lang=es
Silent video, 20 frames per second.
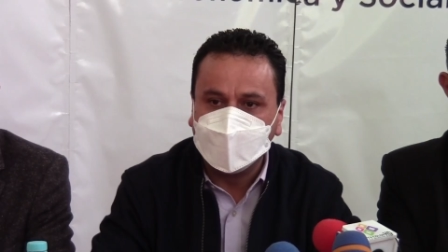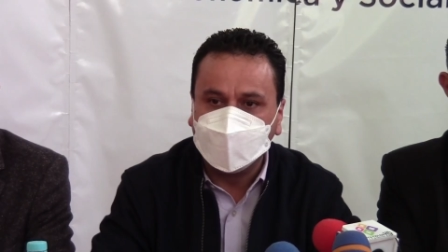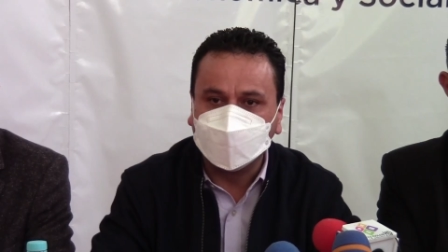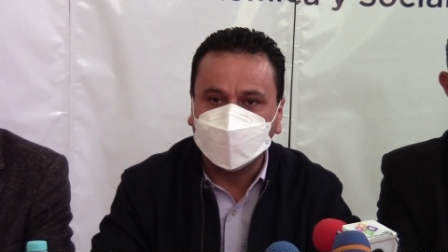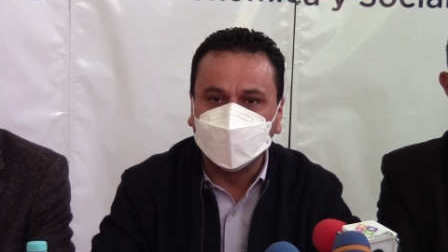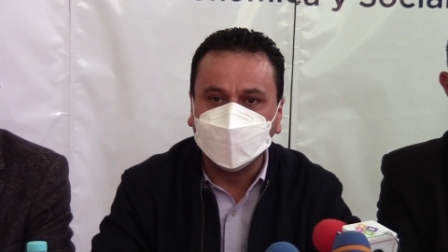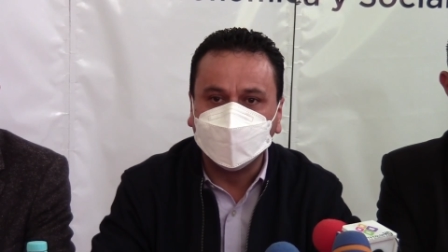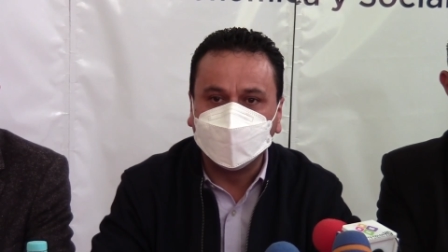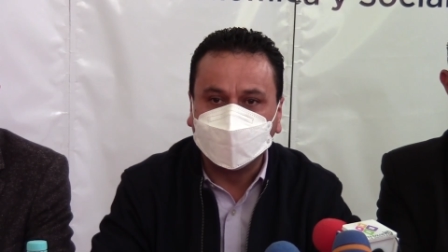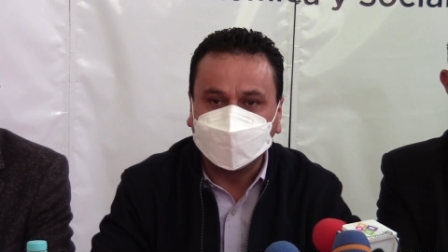A
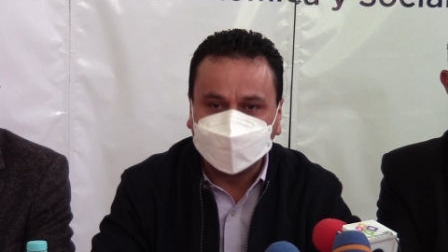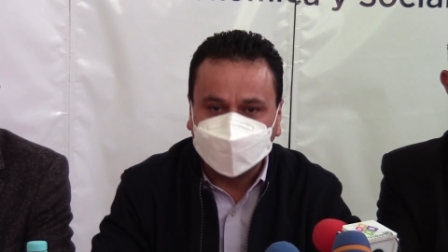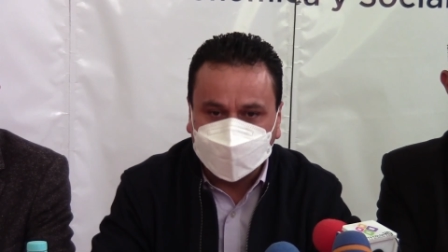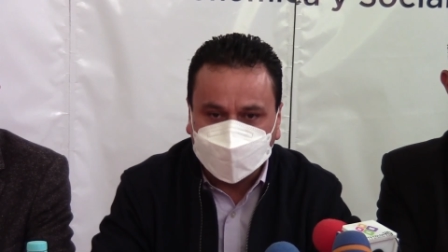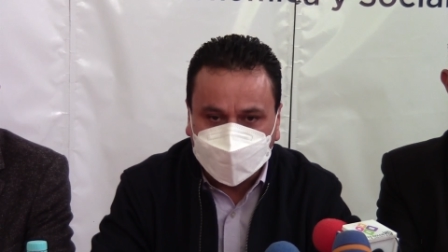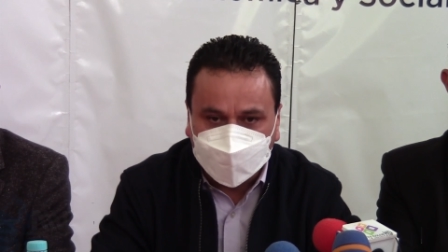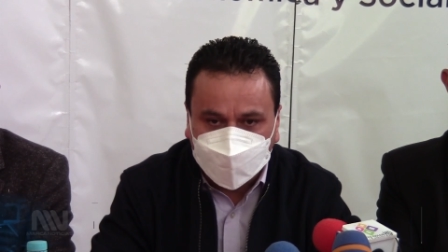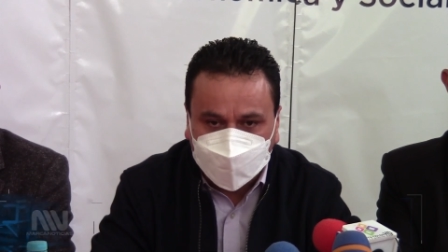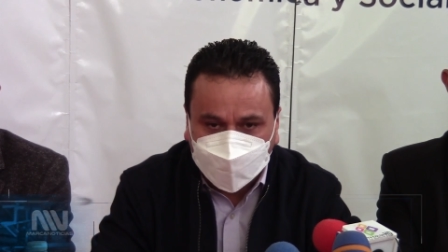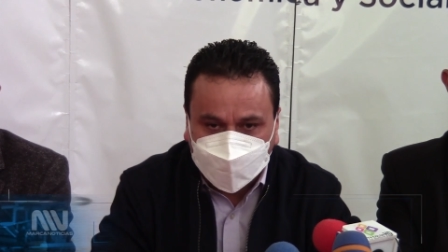
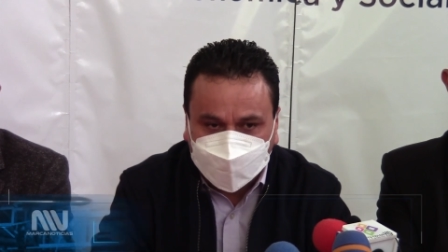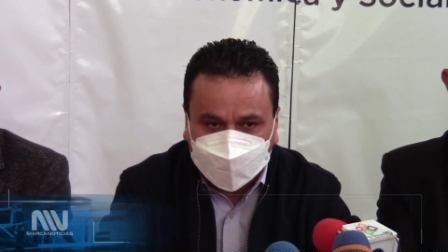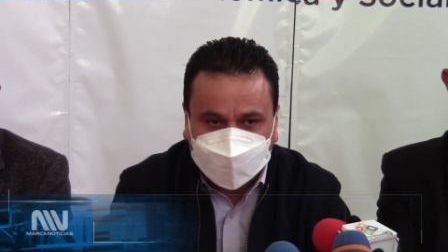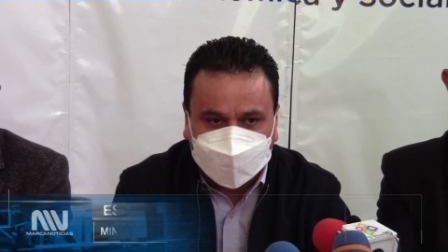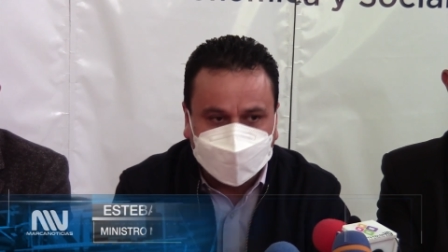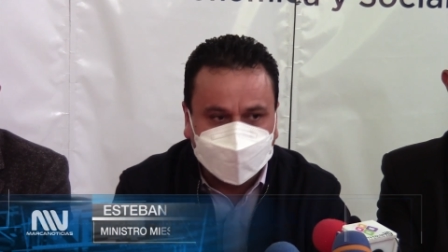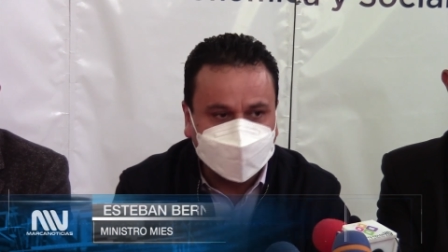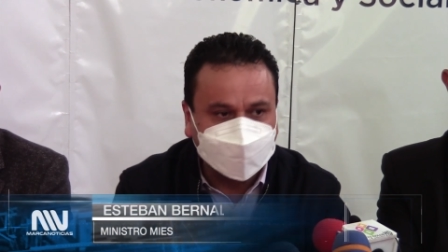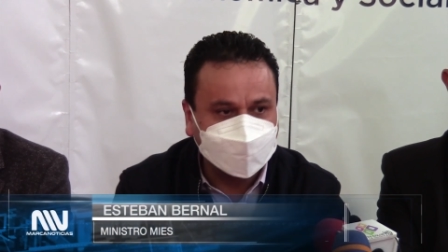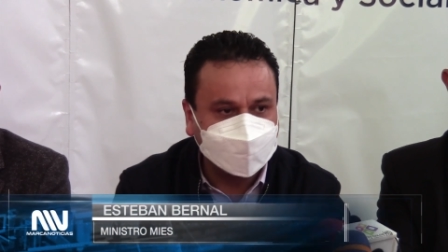compartir con
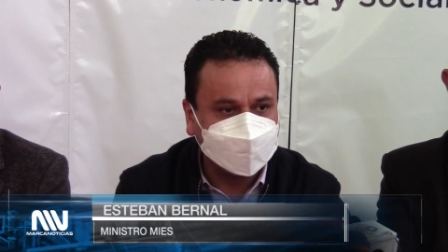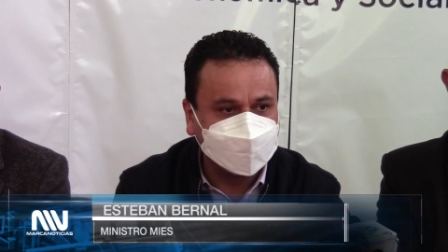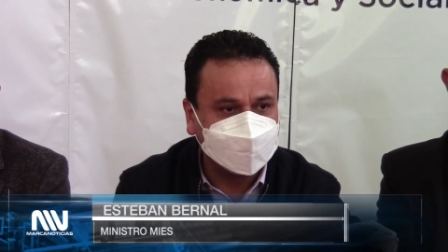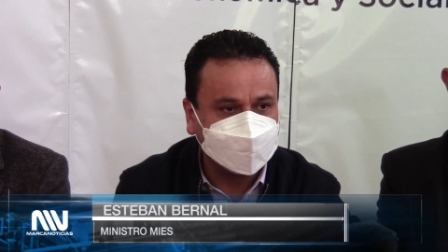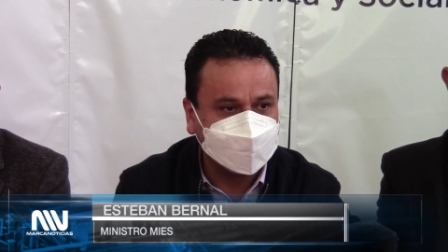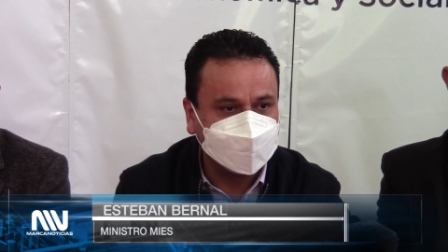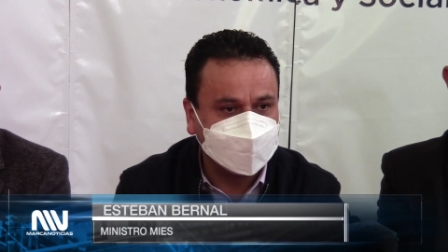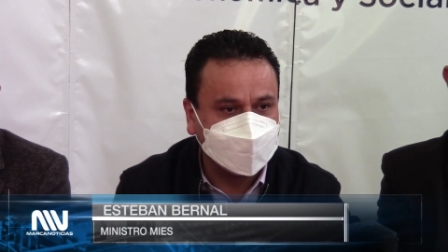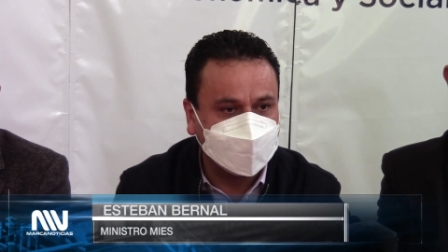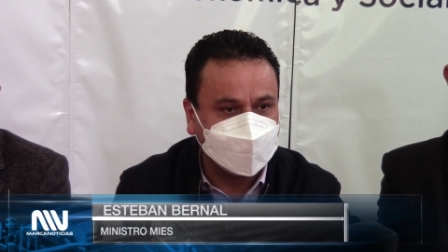ustedes,
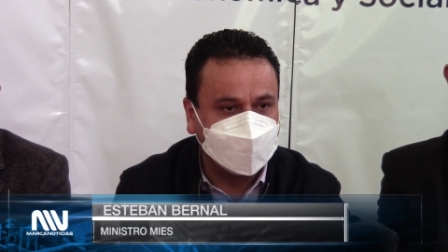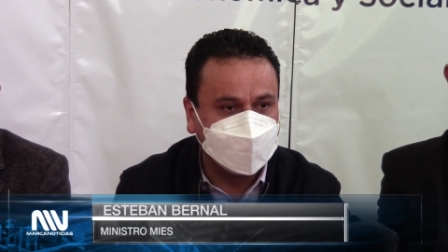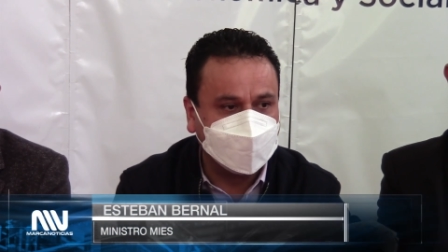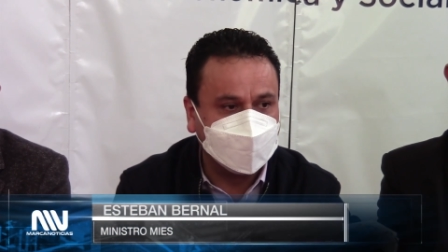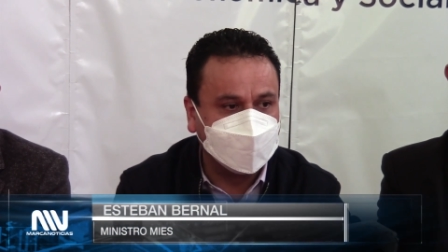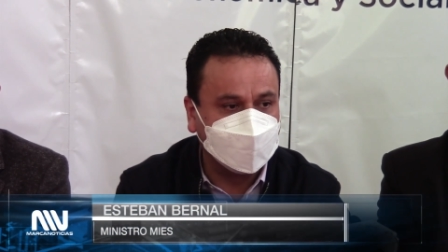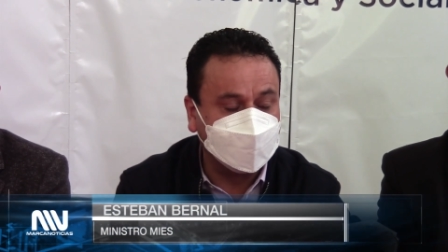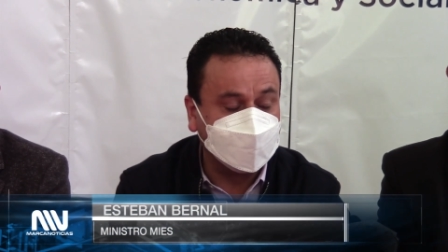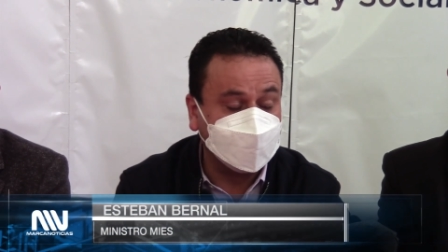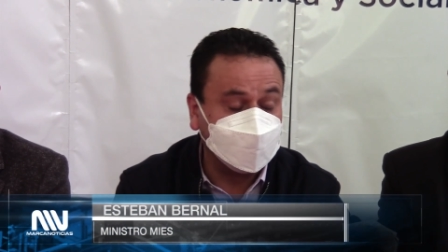
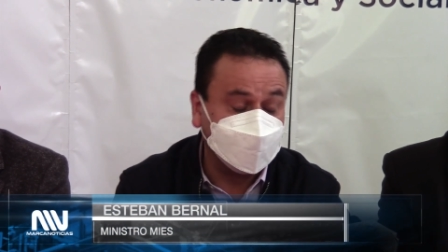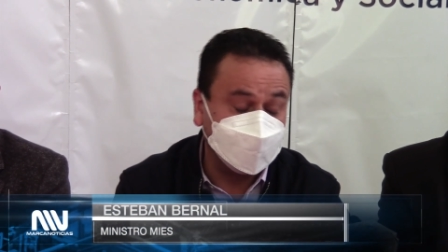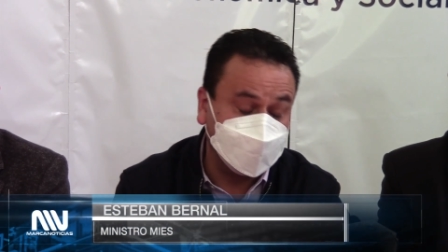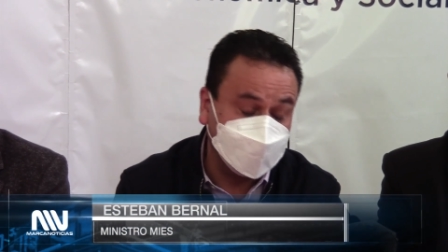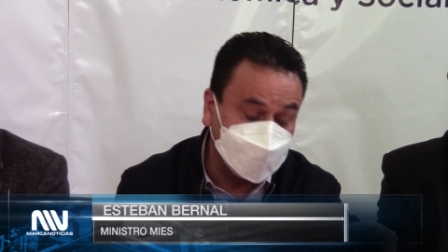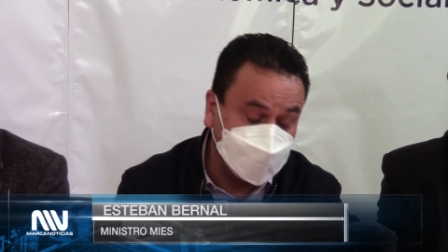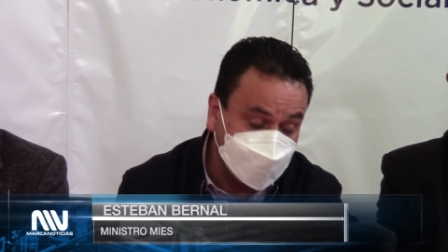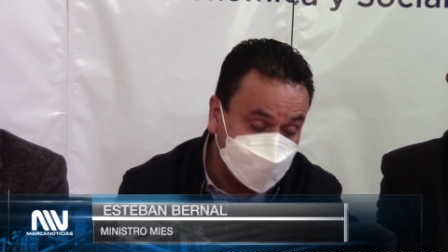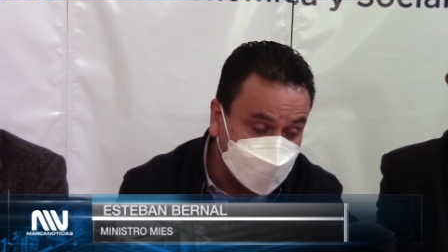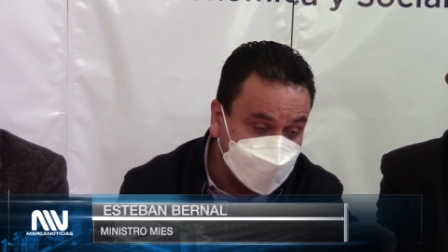a
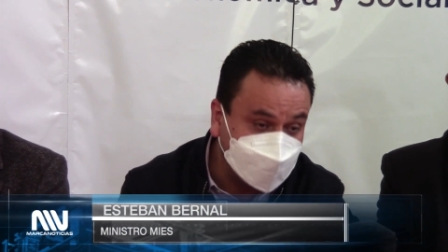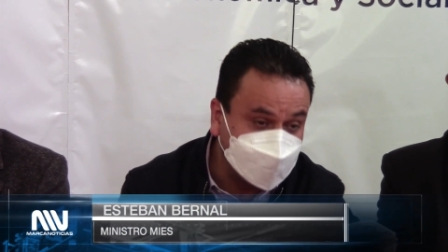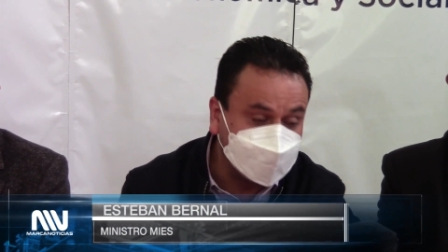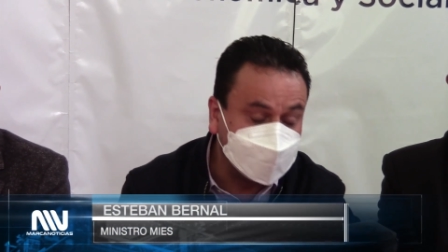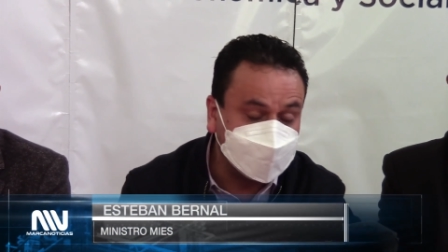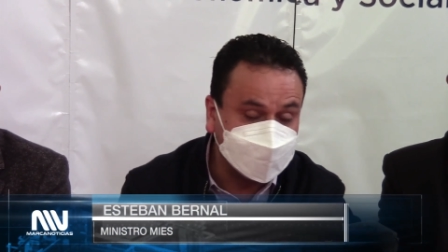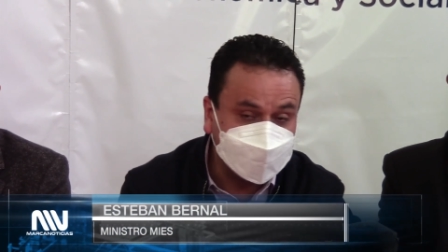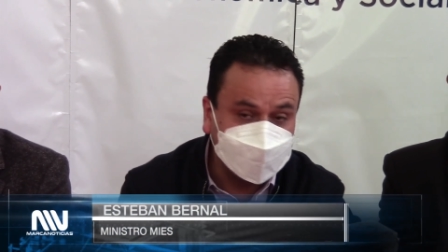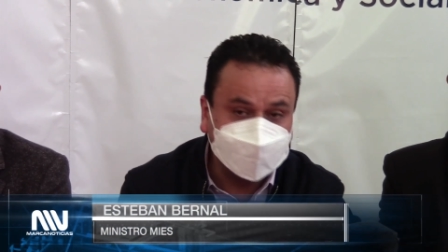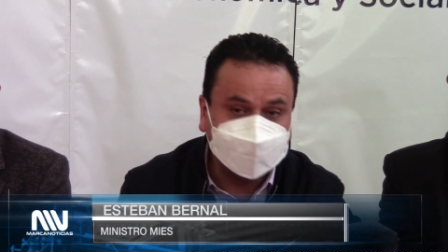
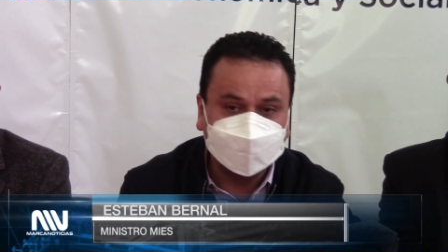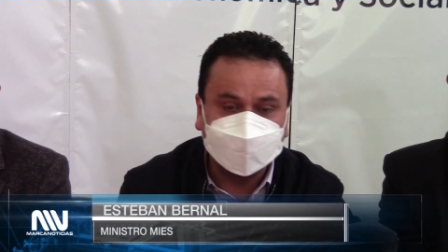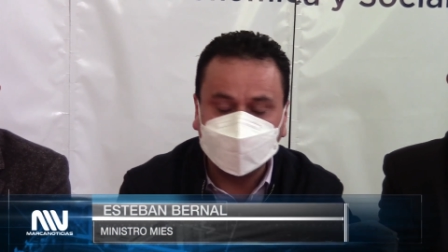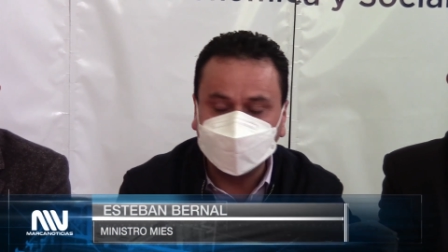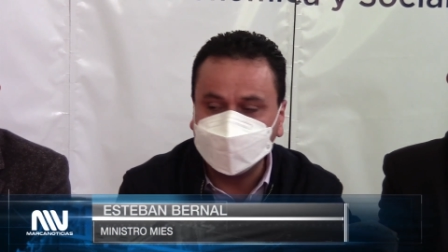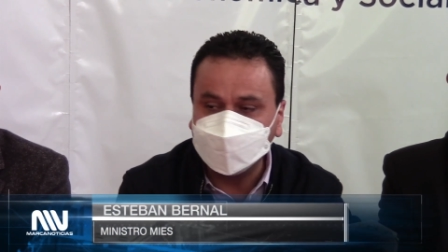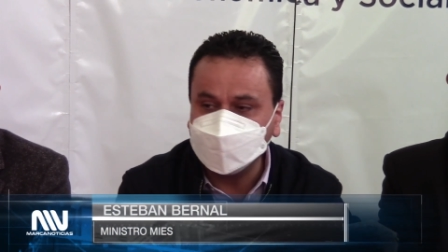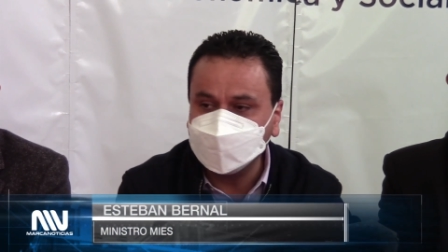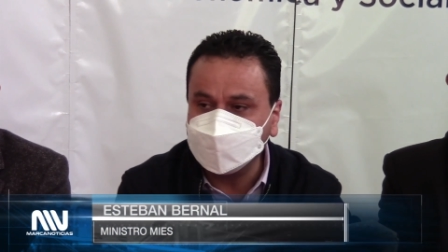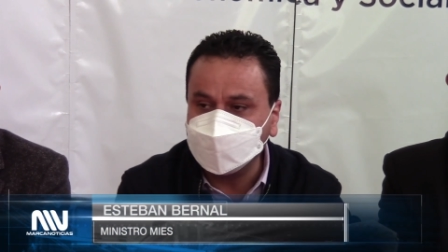entender
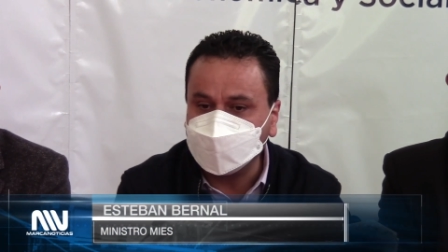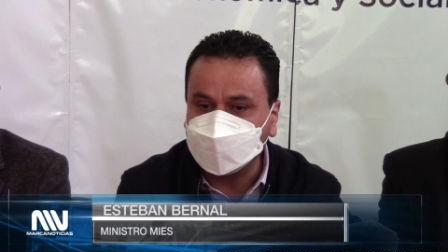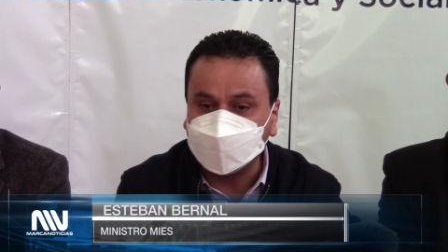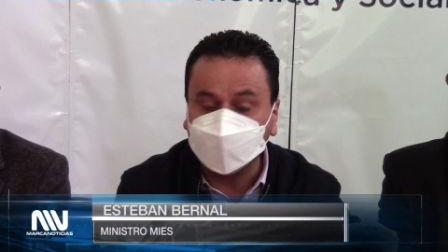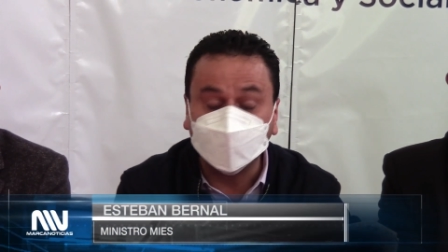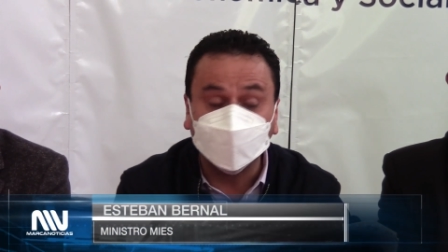realmente la